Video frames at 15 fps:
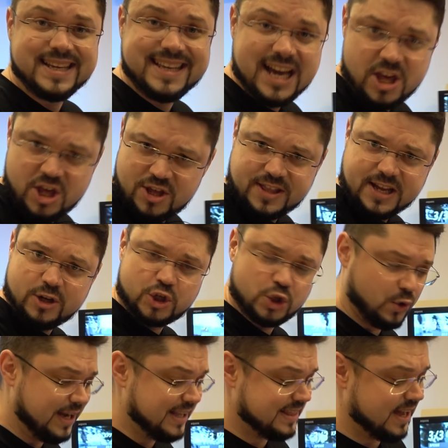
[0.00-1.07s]
Я считаю,
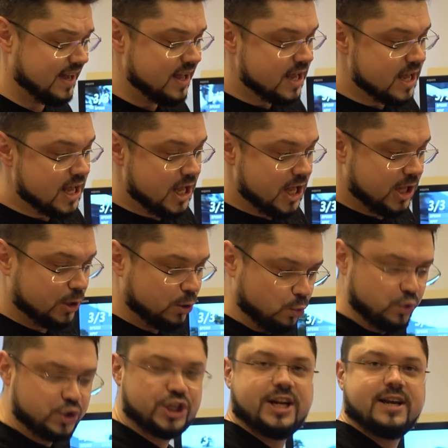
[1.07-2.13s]
что это
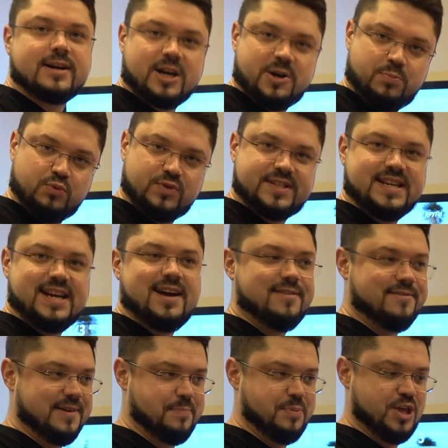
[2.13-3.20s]
лучшие корпуса
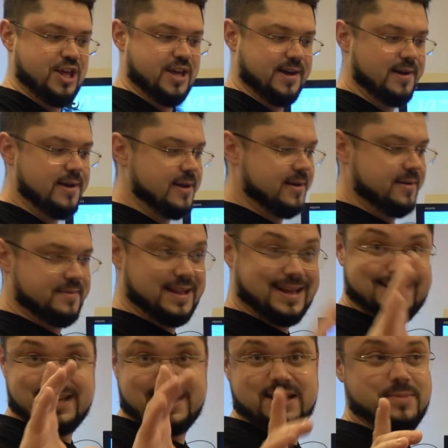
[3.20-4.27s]
вообще
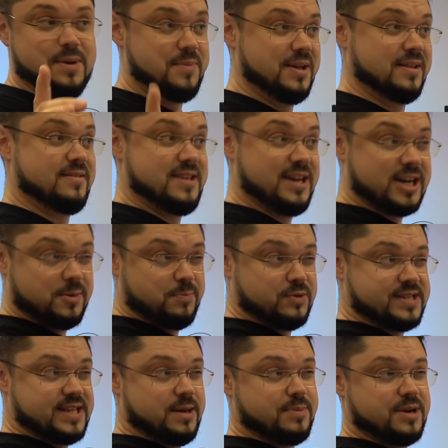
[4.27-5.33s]
на данный момент. Те
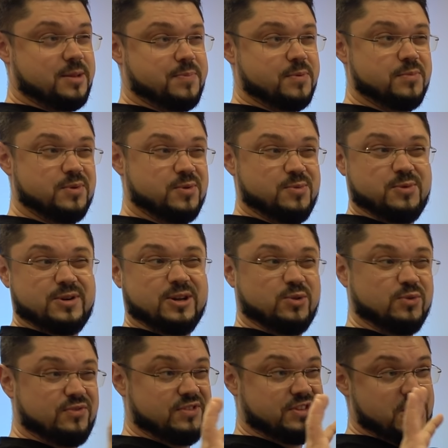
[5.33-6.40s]
корпуса я брал, по-моему,
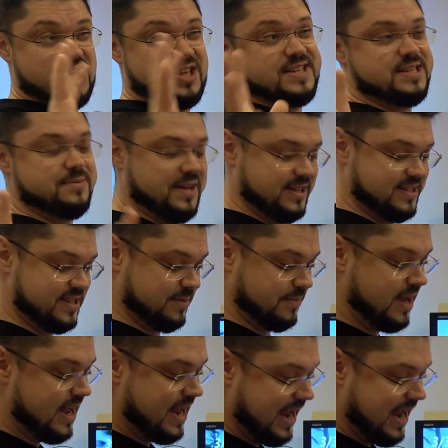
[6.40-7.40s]
году в 2017.